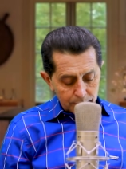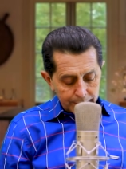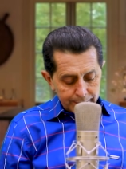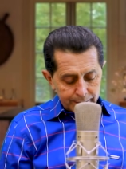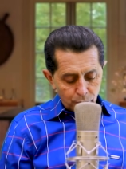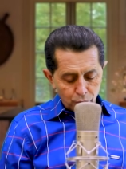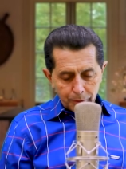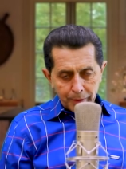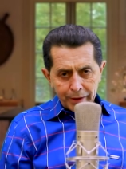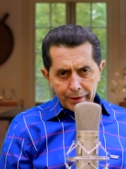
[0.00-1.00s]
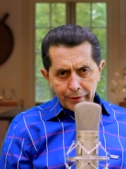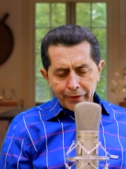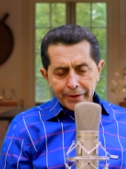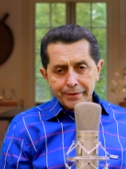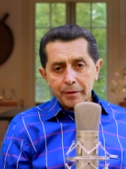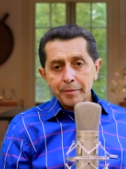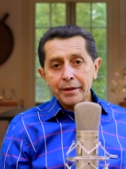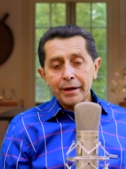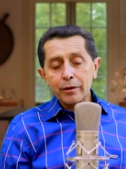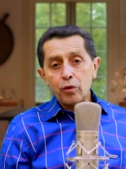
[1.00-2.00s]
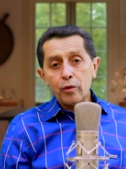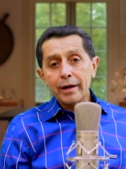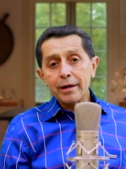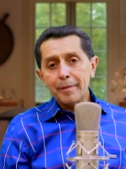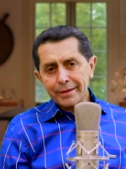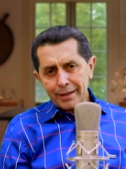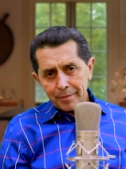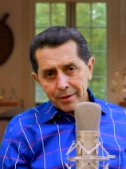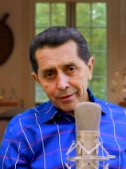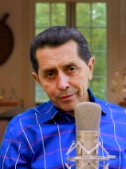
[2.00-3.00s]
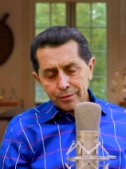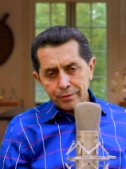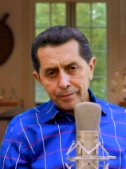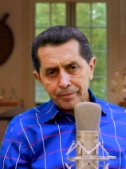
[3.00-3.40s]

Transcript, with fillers: e essa última era vai terminar com o arrebatamento.